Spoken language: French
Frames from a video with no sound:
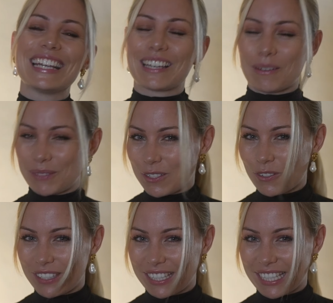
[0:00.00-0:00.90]
et comme ça je
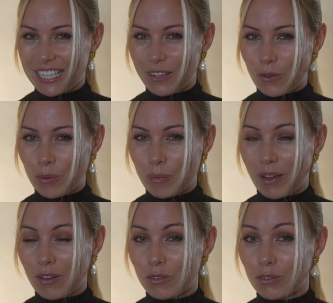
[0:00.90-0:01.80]
viendrai euh,
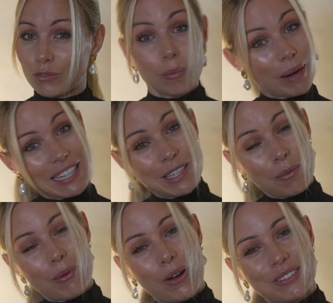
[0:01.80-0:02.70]
ben, vous parler
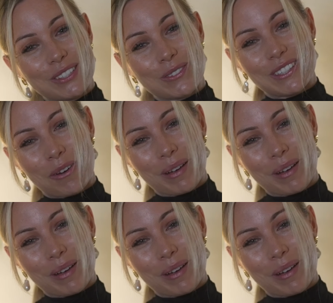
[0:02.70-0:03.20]
on pourra en discuter en